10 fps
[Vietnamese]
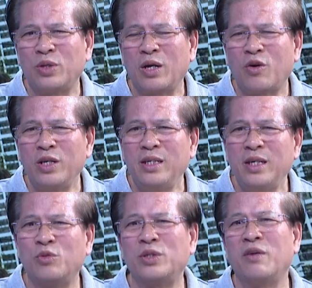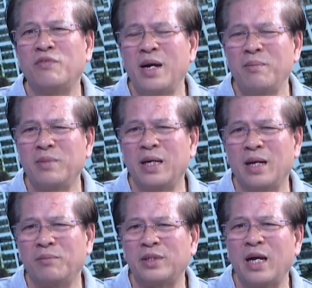chúng ta có nhiều giải pháp
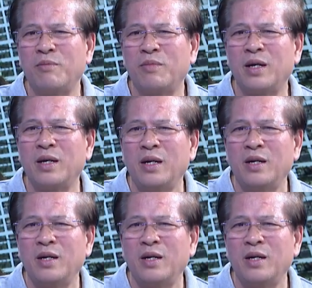để làm sao mà